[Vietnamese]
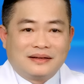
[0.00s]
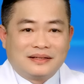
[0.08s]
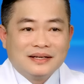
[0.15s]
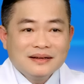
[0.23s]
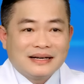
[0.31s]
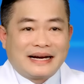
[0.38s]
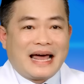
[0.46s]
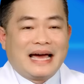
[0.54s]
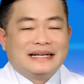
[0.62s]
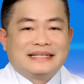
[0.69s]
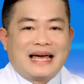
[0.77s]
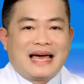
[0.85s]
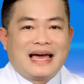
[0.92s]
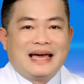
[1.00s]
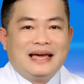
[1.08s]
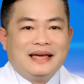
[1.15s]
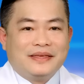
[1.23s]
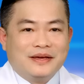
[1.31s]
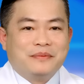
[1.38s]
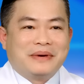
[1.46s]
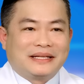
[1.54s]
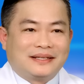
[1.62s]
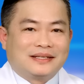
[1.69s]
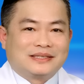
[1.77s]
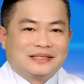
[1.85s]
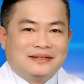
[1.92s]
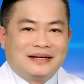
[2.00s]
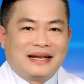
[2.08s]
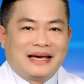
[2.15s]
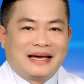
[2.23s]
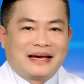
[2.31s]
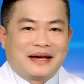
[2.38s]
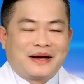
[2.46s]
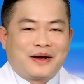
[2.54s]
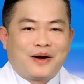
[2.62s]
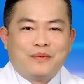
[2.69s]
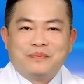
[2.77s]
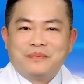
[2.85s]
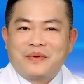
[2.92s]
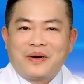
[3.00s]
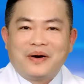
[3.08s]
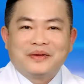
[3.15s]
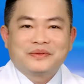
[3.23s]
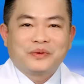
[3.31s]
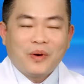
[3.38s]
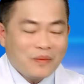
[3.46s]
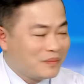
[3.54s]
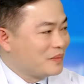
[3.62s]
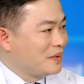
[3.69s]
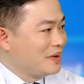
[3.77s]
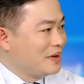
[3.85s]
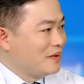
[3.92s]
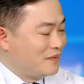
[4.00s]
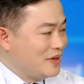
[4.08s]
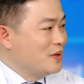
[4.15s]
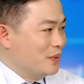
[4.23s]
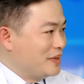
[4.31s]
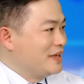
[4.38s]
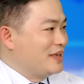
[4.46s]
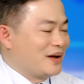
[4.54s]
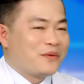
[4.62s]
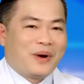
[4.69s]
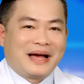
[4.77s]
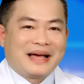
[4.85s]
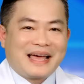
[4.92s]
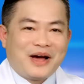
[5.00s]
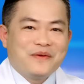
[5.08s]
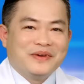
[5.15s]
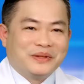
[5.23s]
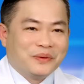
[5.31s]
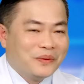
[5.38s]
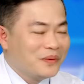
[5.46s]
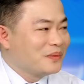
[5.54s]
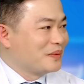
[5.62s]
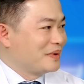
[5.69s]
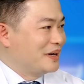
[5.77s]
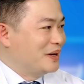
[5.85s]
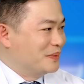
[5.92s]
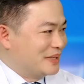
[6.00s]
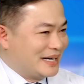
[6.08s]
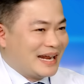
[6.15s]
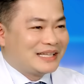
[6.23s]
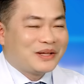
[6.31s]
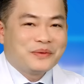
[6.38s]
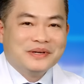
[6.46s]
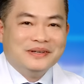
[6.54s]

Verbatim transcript: rất là đại trà nhưng mà thật sự là không có tốt. Ví dụ như những quảng cáo về thuốc điều trị đái tháo